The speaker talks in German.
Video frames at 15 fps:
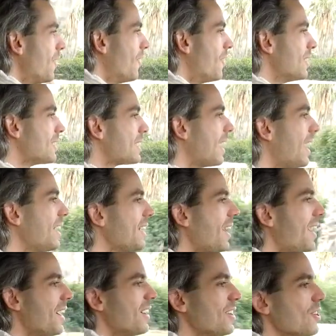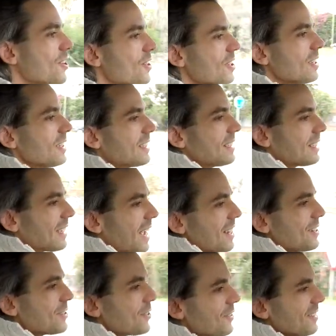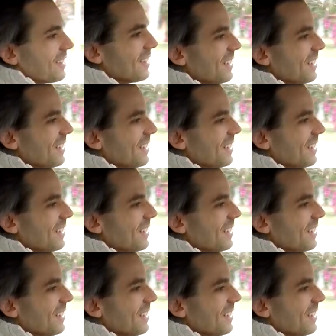und kann da ganz schön